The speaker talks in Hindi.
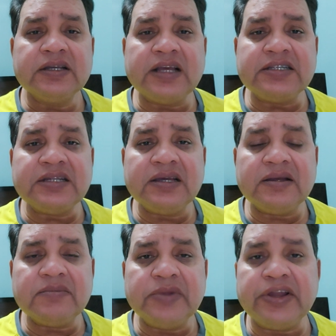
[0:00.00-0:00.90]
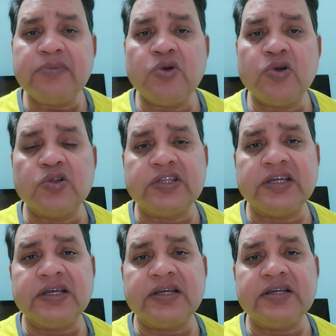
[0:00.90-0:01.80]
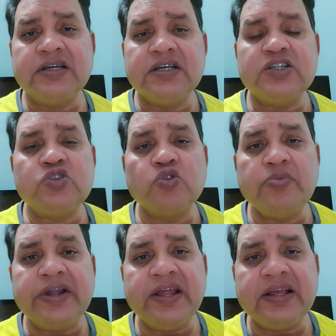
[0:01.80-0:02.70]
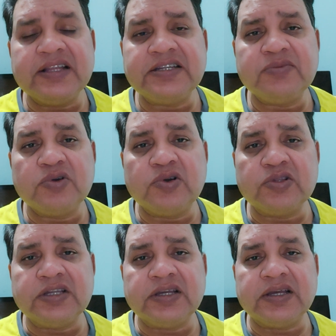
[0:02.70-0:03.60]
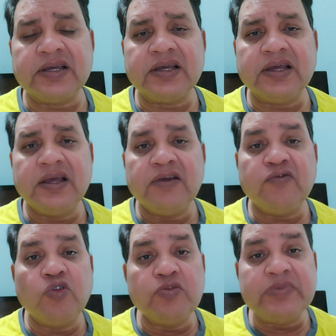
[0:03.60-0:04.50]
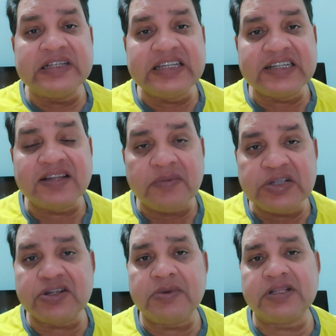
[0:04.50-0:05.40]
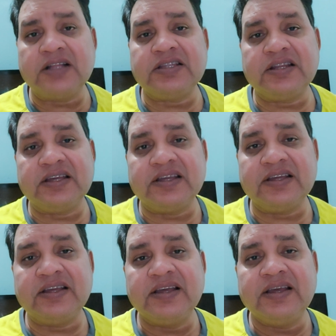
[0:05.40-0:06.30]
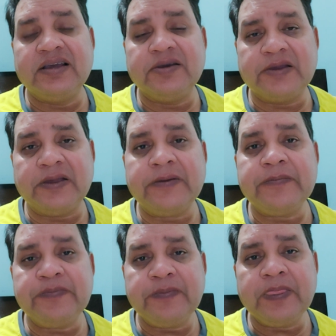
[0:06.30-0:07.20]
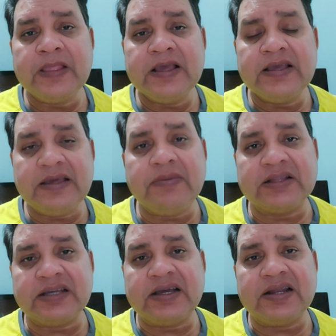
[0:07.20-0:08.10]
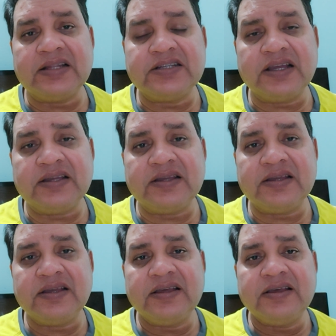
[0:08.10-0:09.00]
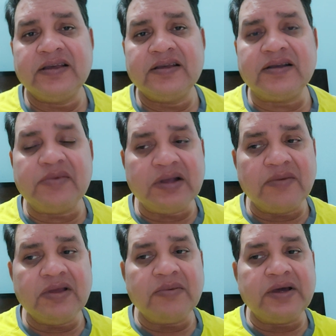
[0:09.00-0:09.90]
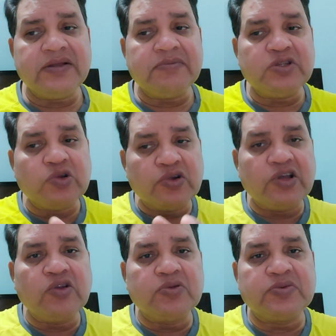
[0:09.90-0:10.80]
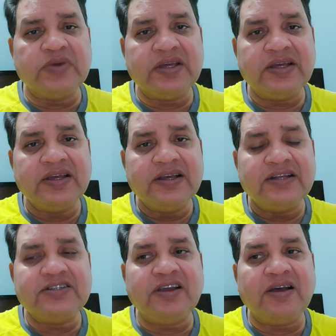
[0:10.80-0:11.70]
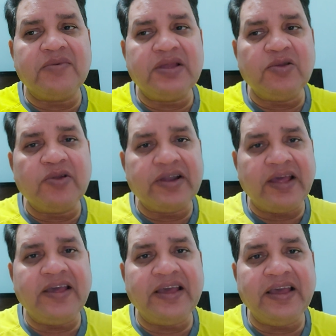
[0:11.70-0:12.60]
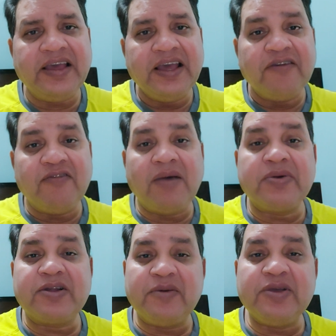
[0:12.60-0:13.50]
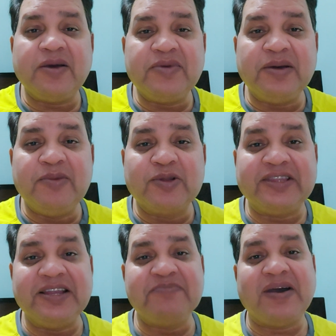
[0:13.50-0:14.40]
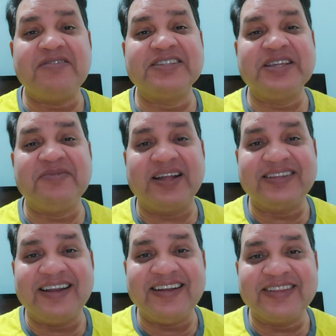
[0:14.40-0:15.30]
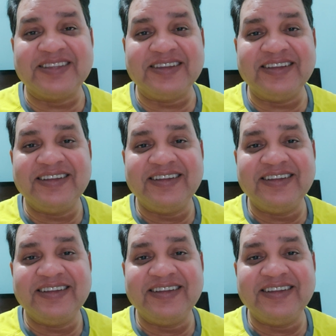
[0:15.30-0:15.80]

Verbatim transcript: कैसे मीटिंग बुक होती है जूम मीटिंग कैसे बुक होती है फोर बेसिक्स हमेशा बताते रहे हैं ओके ये बातें करनी चाहिए कभी कभी हमारे हम छोटे ग्रुप्स में जहाँ अभी लोग नए हैं वहाँ पर कभी कभी हम लोग थ्री पावर्स की बात कर लेते हैं